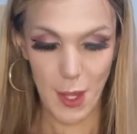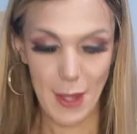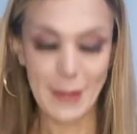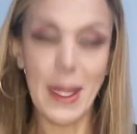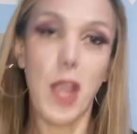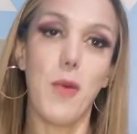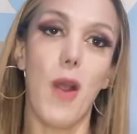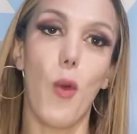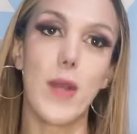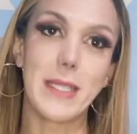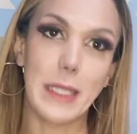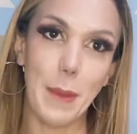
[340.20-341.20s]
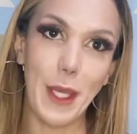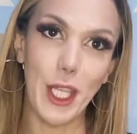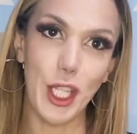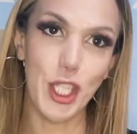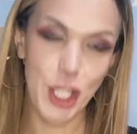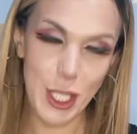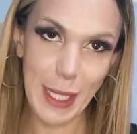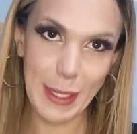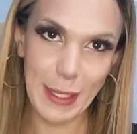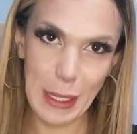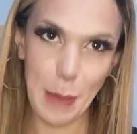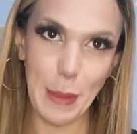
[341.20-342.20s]
Tem uma coisa também que tinha
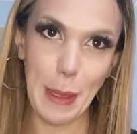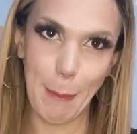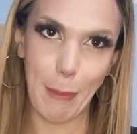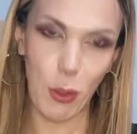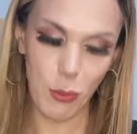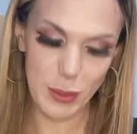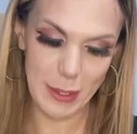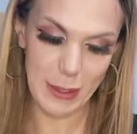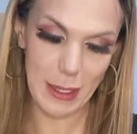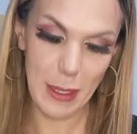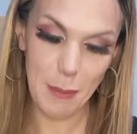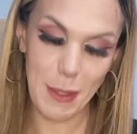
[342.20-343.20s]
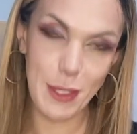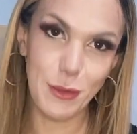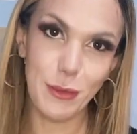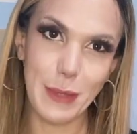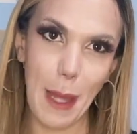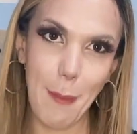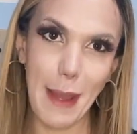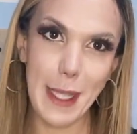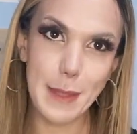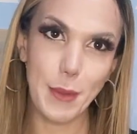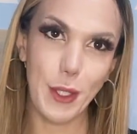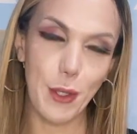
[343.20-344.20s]
aqui na minha bolsa, né? Mas não tá mais
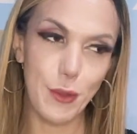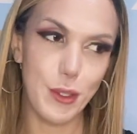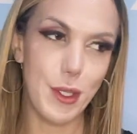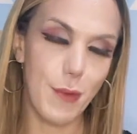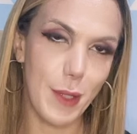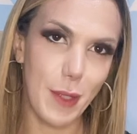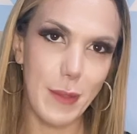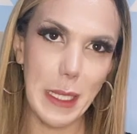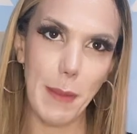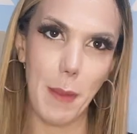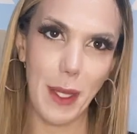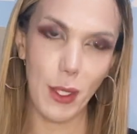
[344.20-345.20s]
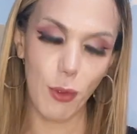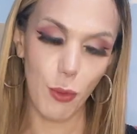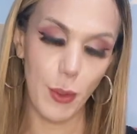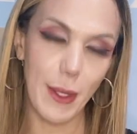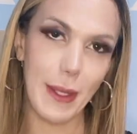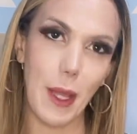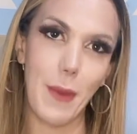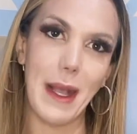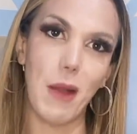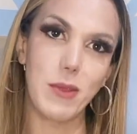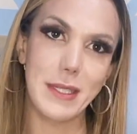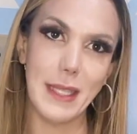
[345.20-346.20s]
porque eu tive que vender pra Maricona, que é uma
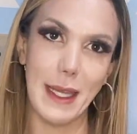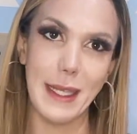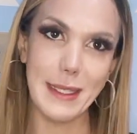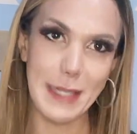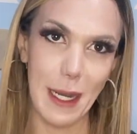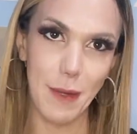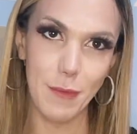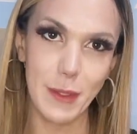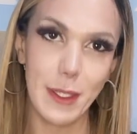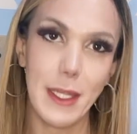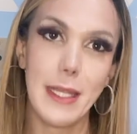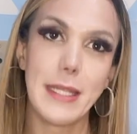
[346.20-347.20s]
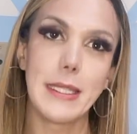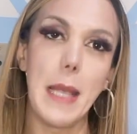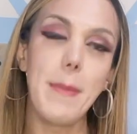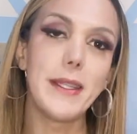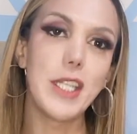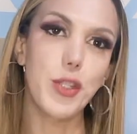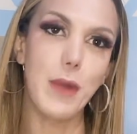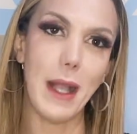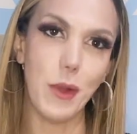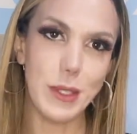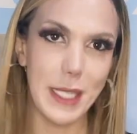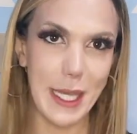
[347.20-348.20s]
calcinha reserva. Sempre deixo uma
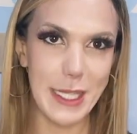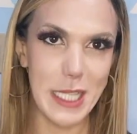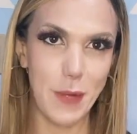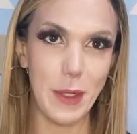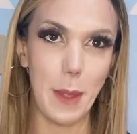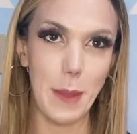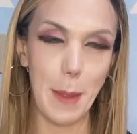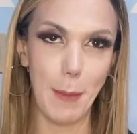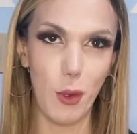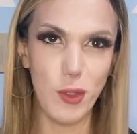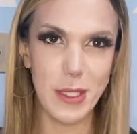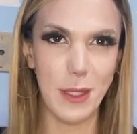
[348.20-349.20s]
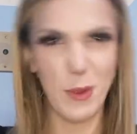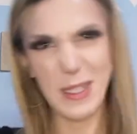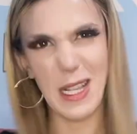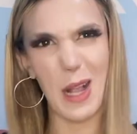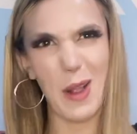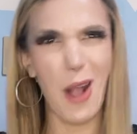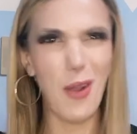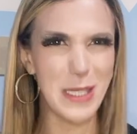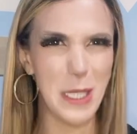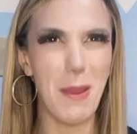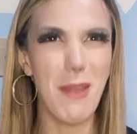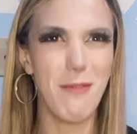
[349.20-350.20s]
calcinha reserva na minha bolsa, uma
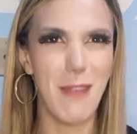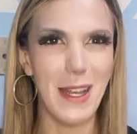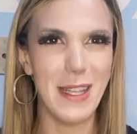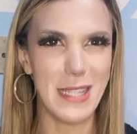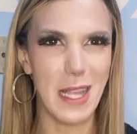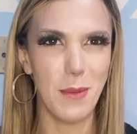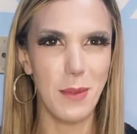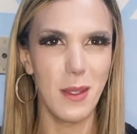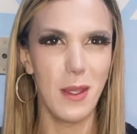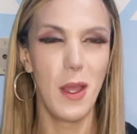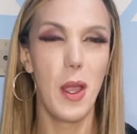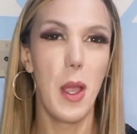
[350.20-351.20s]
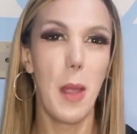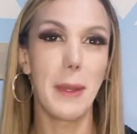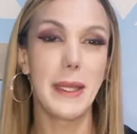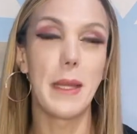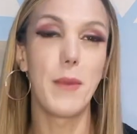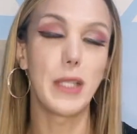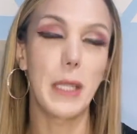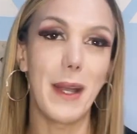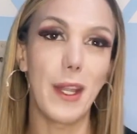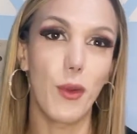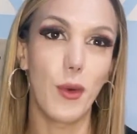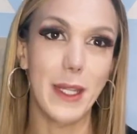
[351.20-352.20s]
calcinha bem velha, sabe? Porque tem muita
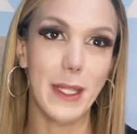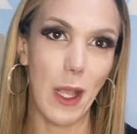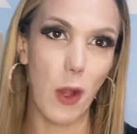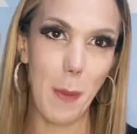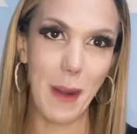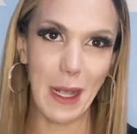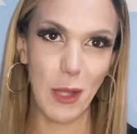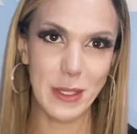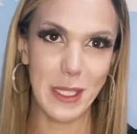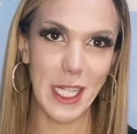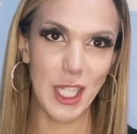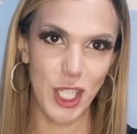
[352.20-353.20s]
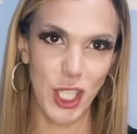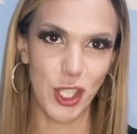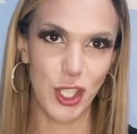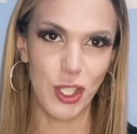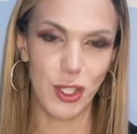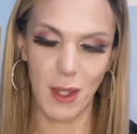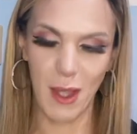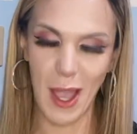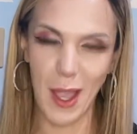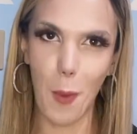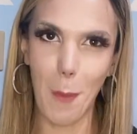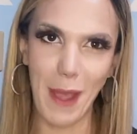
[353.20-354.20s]
Maricona que quer comprar a calcinha da gente.
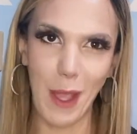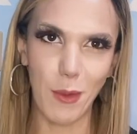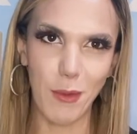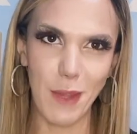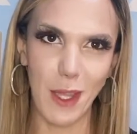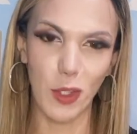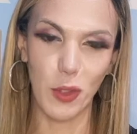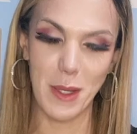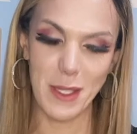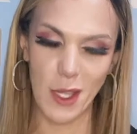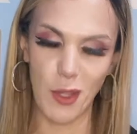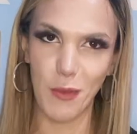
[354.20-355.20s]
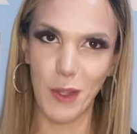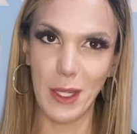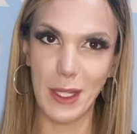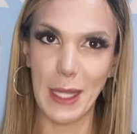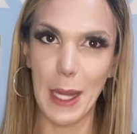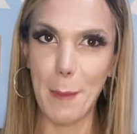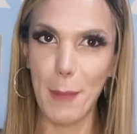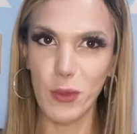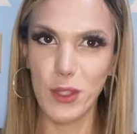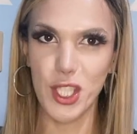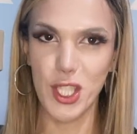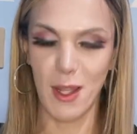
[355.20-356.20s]
Aí eu pego e vendo, mas aí eu vendo a que tá na
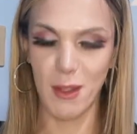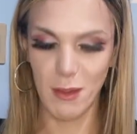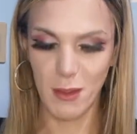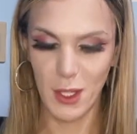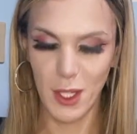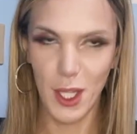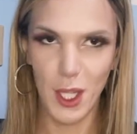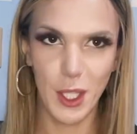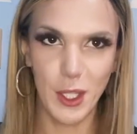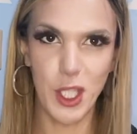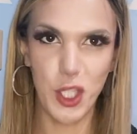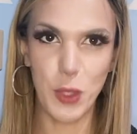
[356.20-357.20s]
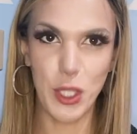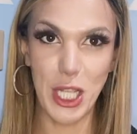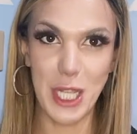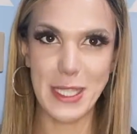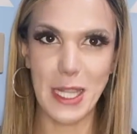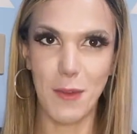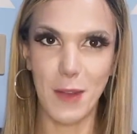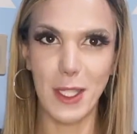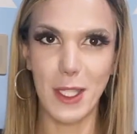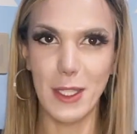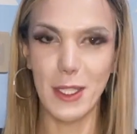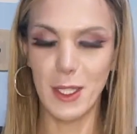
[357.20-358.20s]
bolsa já. Deixou de reserva
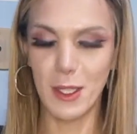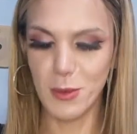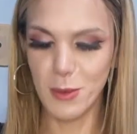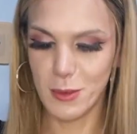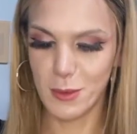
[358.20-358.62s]
aqui, entendeu?